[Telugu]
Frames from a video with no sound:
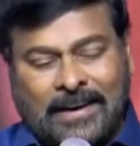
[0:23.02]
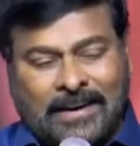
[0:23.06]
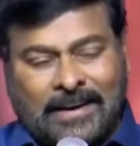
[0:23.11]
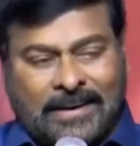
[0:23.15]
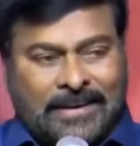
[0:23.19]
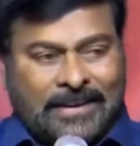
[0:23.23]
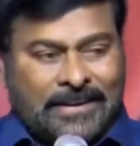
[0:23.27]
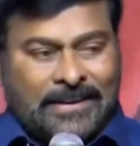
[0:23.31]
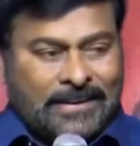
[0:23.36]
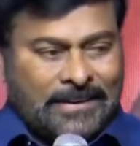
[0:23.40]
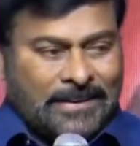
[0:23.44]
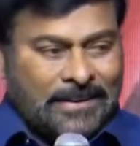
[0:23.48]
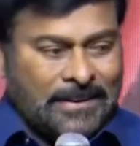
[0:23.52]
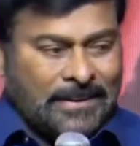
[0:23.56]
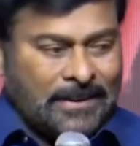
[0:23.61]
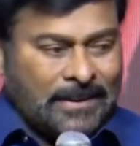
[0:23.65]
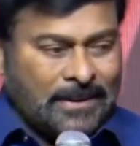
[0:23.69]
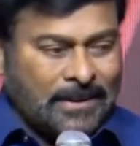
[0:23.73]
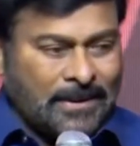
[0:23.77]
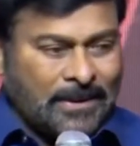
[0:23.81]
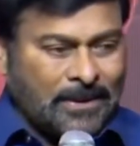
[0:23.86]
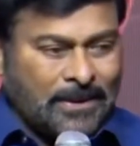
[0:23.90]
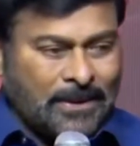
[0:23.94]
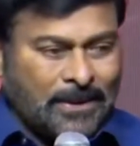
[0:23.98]
అని
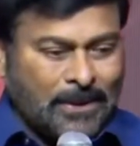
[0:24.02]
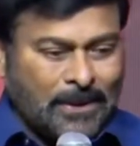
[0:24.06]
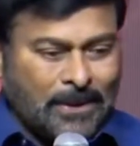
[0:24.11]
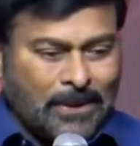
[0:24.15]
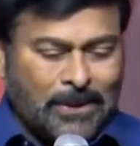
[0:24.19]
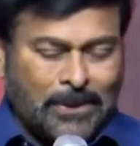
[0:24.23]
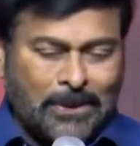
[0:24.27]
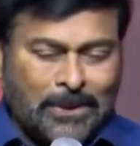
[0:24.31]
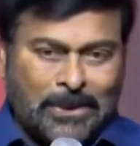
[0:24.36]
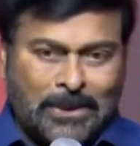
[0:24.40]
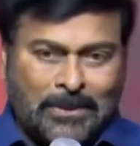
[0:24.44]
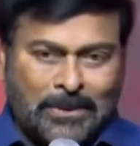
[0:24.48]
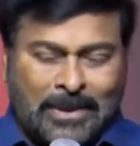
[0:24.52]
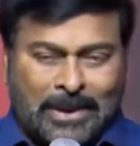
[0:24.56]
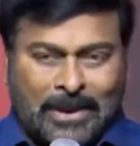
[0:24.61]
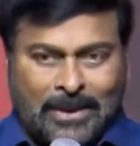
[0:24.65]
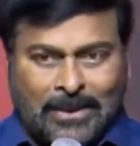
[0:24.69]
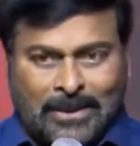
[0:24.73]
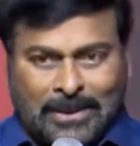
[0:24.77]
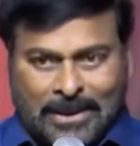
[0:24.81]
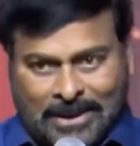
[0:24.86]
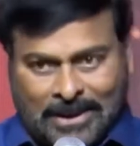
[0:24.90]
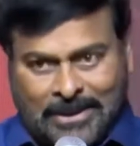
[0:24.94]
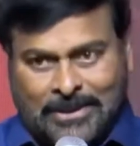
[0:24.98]
కోరుకున్న
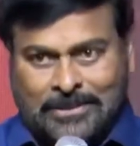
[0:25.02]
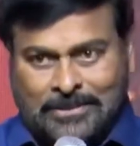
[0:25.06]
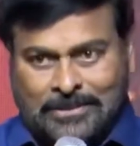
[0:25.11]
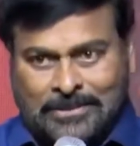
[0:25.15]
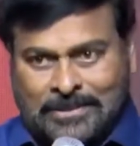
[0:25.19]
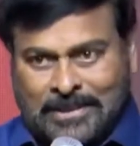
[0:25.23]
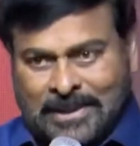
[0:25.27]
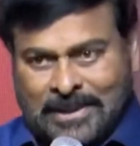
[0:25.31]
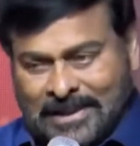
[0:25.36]
వాళ్ళు నేను